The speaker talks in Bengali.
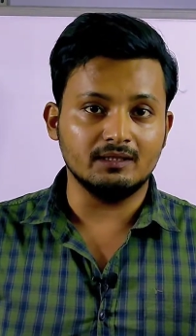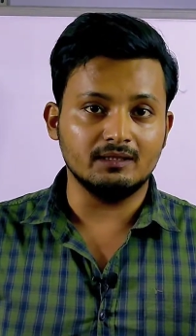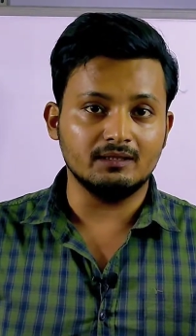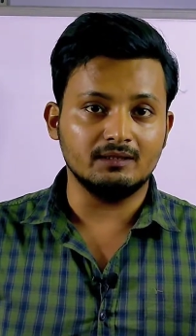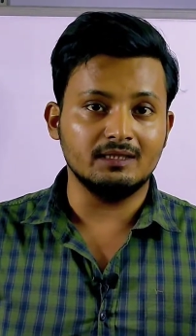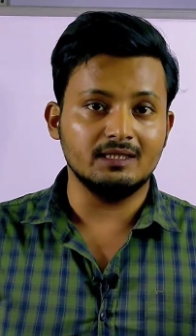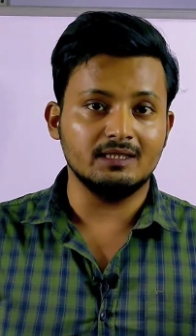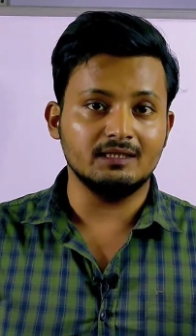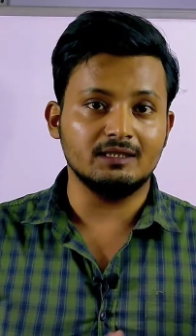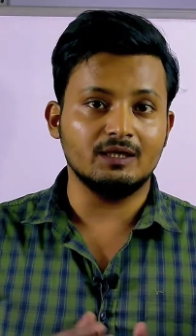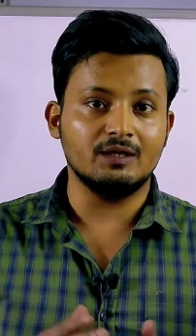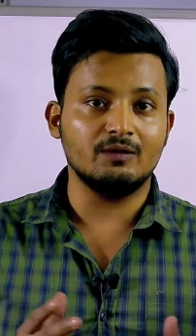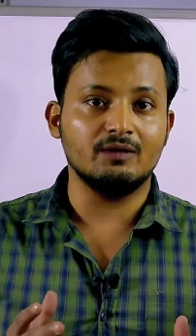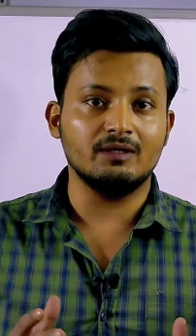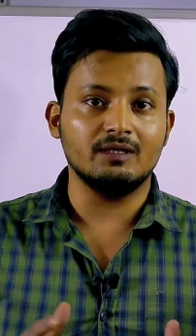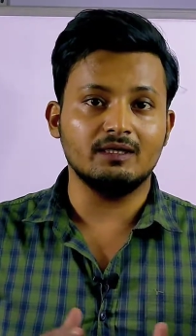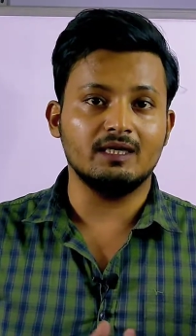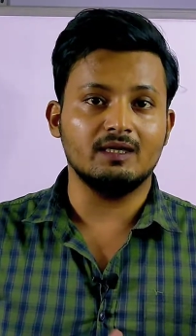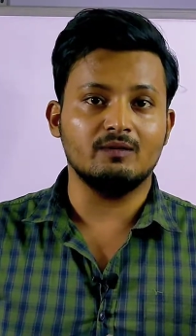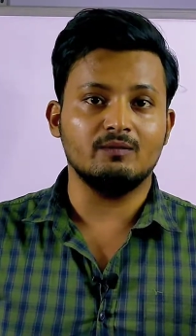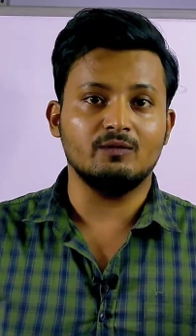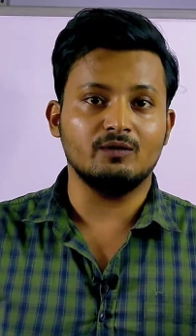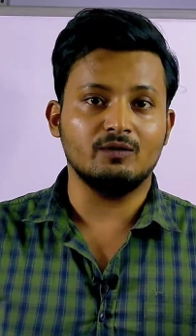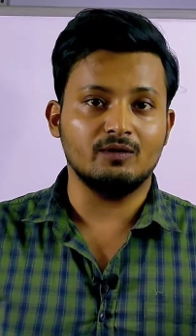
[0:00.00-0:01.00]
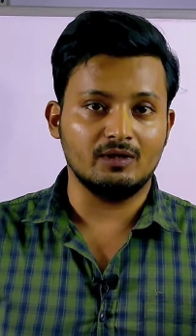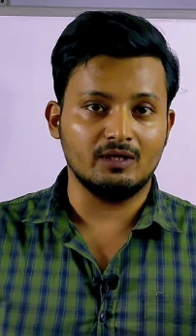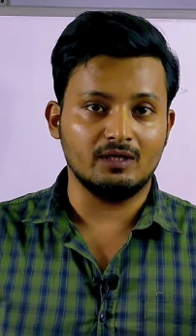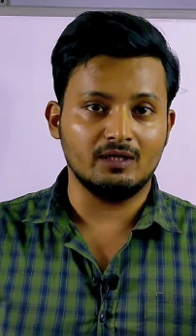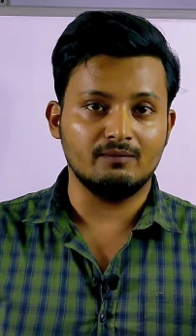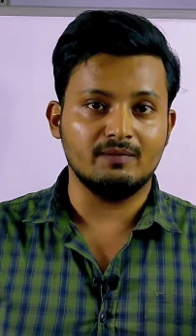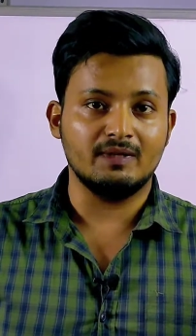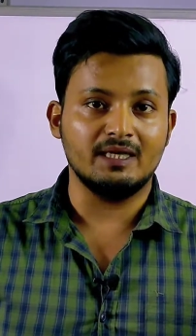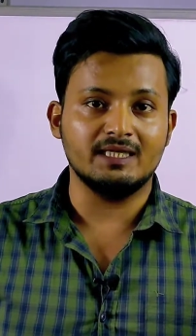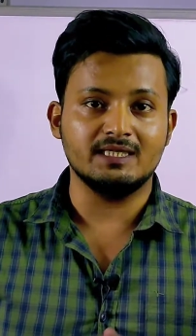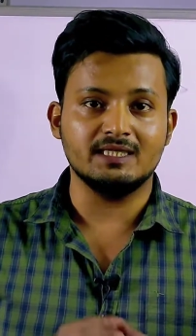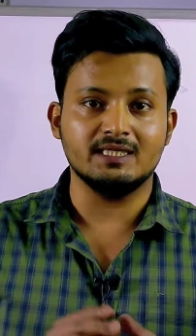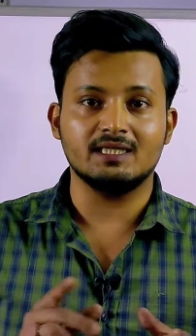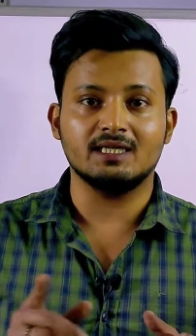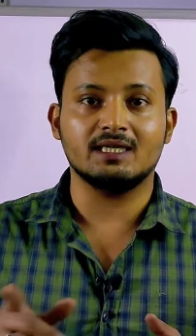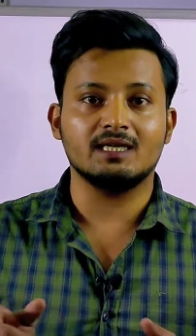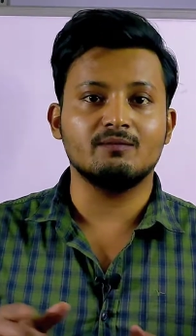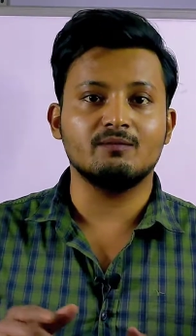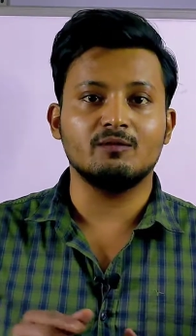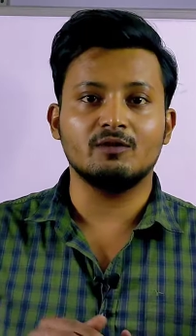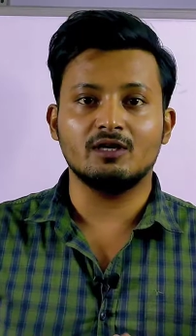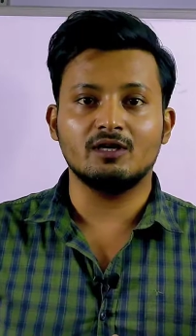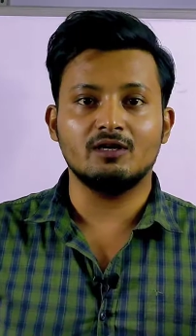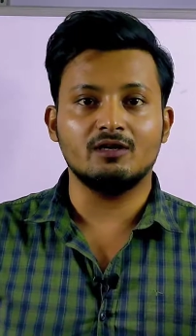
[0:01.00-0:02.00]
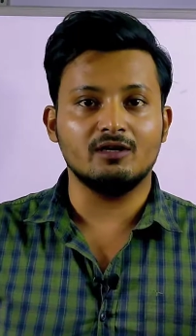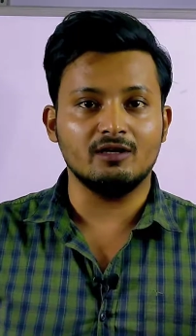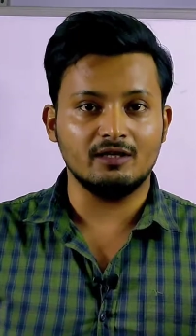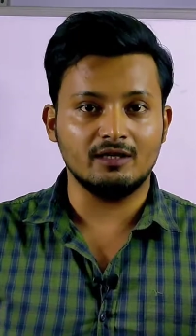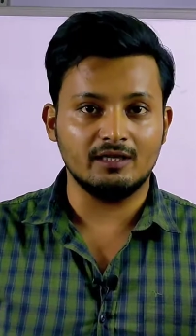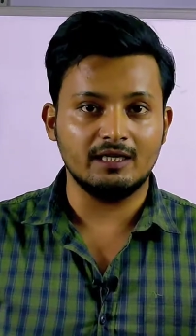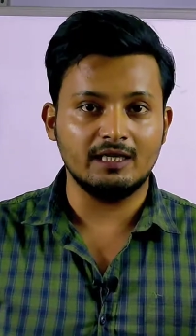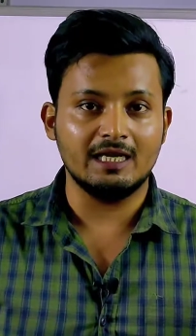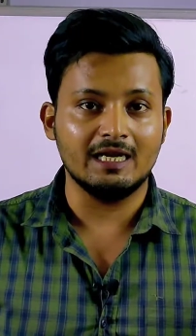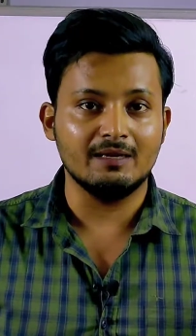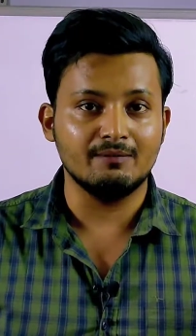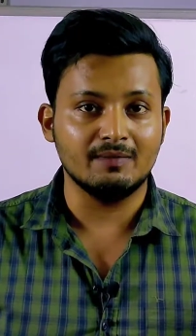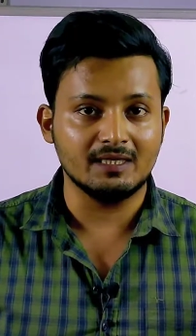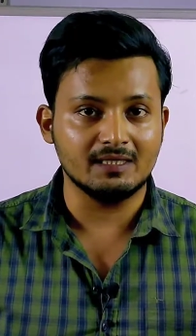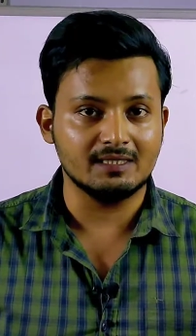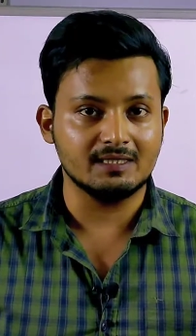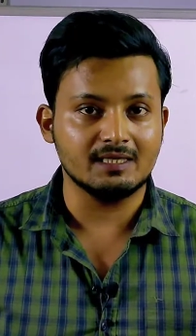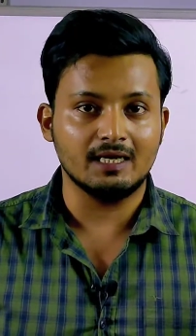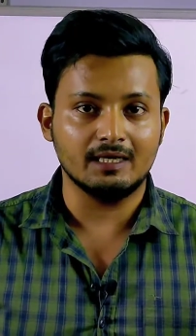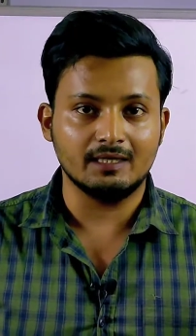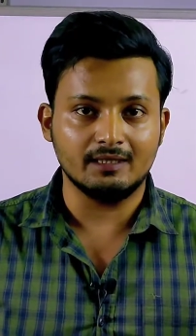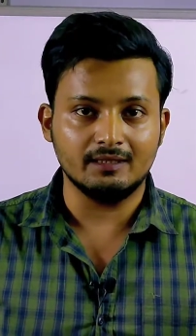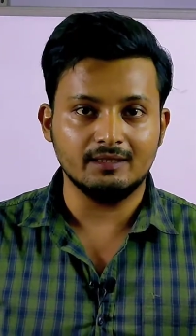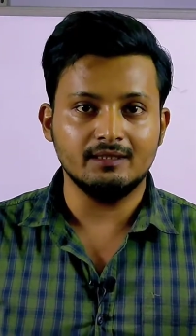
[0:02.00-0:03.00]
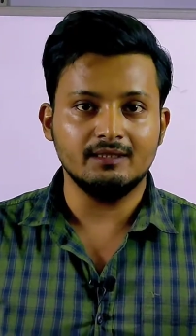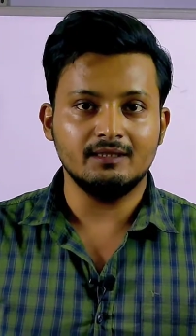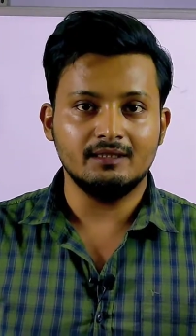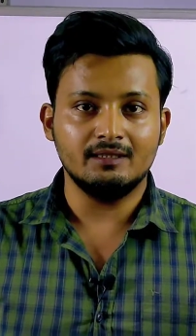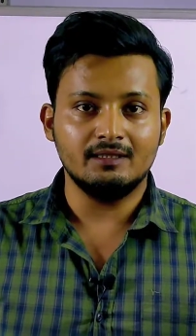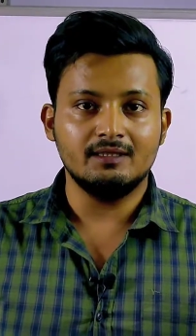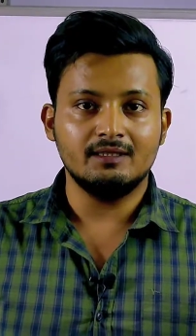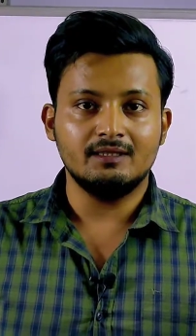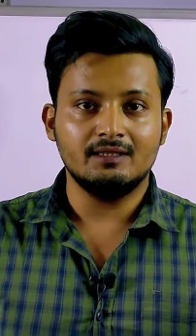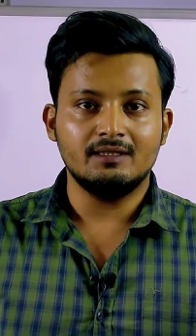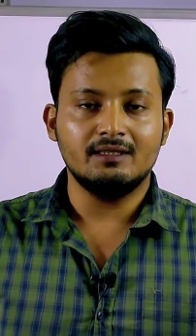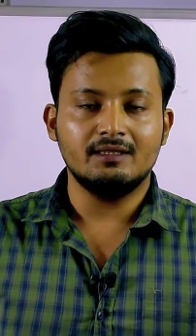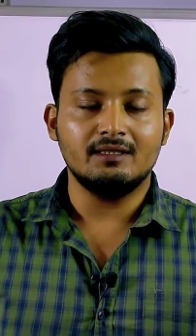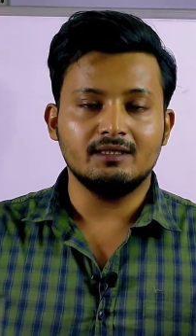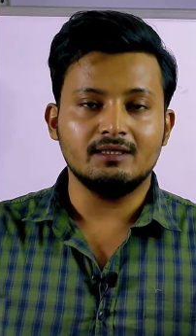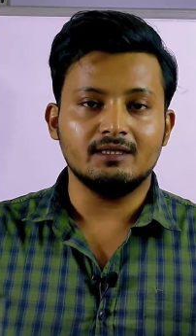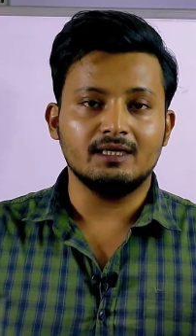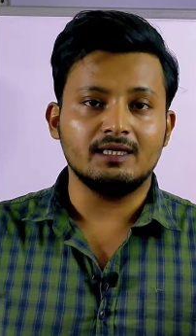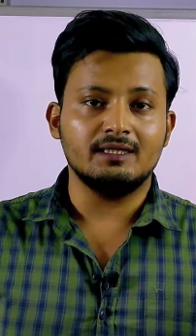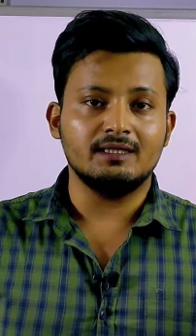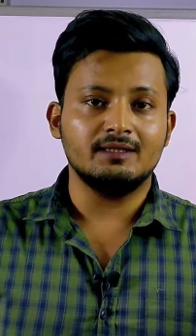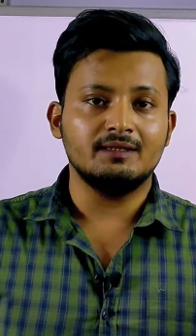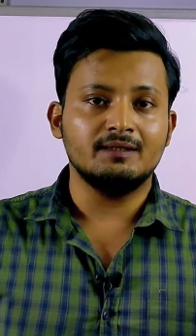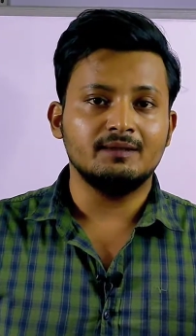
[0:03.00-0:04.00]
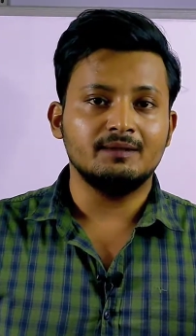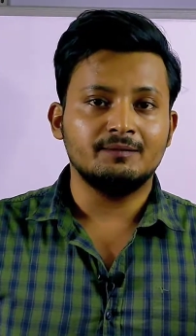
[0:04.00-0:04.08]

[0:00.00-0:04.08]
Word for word: দেন তাহলে কেমন হয় মানে যেটাকে বলা হয় এমএসআই রাইট